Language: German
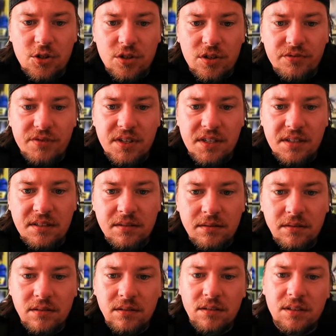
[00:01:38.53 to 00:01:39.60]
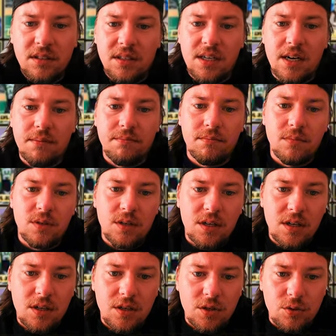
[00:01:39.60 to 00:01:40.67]
schon gewesen? Ja.
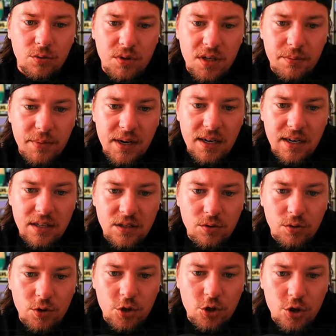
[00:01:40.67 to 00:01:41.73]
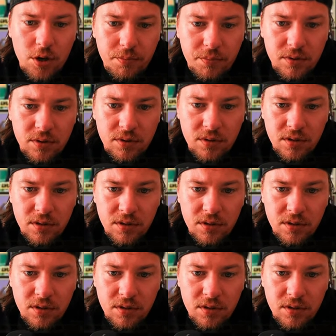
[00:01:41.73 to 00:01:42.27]
So, hier mal ganz kurz Stopp.